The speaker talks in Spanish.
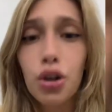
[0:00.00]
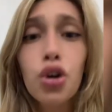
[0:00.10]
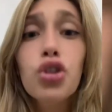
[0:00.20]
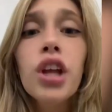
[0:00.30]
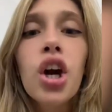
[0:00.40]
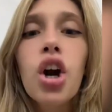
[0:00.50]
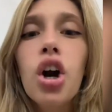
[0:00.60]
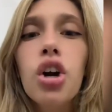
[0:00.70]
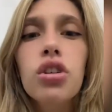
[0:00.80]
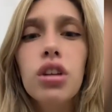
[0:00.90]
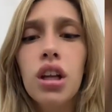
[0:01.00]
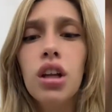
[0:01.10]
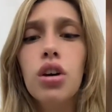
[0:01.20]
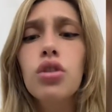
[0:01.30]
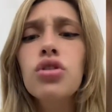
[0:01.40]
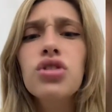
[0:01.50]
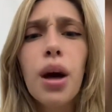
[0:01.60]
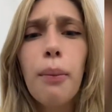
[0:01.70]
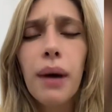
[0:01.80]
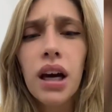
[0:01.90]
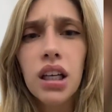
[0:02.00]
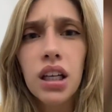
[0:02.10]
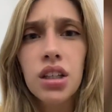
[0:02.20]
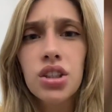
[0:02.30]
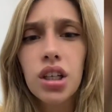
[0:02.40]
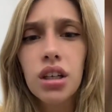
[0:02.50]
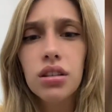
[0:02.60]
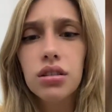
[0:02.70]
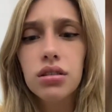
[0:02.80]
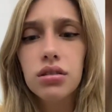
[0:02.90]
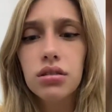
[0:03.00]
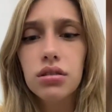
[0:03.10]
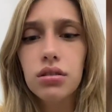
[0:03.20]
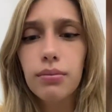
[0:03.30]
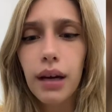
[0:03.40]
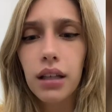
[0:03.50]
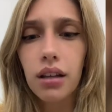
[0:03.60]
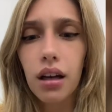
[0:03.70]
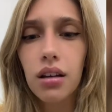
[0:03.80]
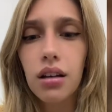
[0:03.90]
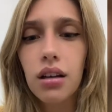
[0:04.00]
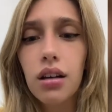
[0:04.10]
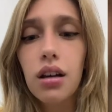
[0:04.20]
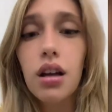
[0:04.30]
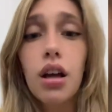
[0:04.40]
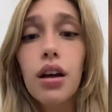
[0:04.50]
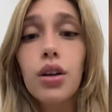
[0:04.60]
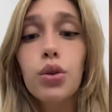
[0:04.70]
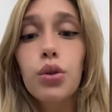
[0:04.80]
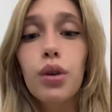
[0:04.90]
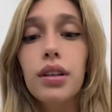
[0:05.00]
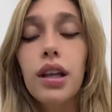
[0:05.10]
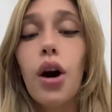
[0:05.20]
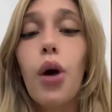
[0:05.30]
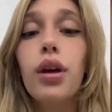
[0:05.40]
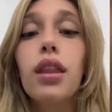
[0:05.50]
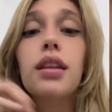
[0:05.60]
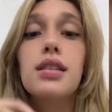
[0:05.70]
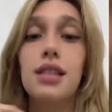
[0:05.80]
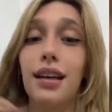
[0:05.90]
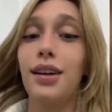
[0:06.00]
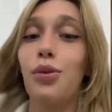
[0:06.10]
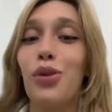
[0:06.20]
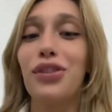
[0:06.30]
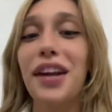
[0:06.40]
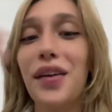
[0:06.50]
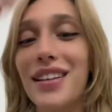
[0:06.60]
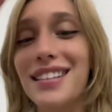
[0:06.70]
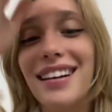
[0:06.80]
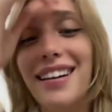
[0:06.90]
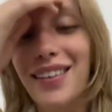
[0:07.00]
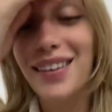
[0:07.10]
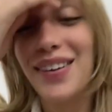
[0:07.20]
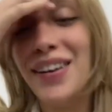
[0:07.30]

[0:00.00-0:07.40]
No, no tengo contenido. No sean páginas, che. Basta. ¿Tuviste COVID? Sí, como tres veces creo que.